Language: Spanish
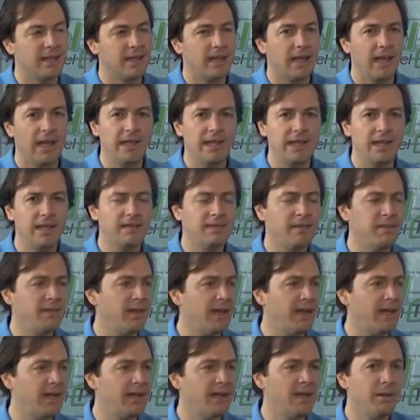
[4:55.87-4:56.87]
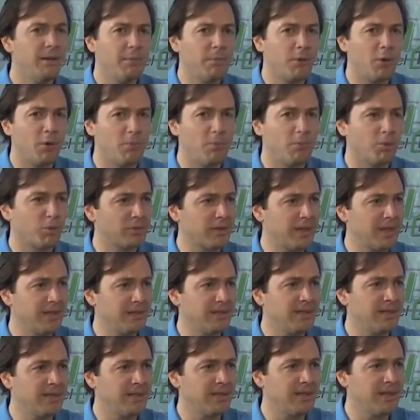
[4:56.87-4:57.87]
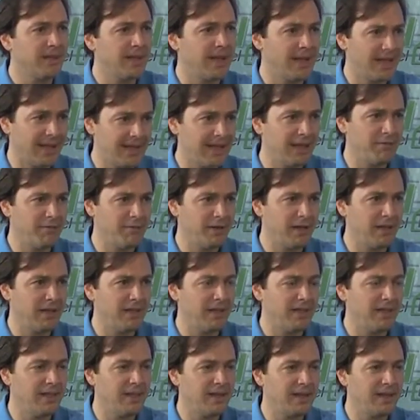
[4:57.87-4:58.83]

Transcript: Él decidirá, pero lo importante aquí al final del día,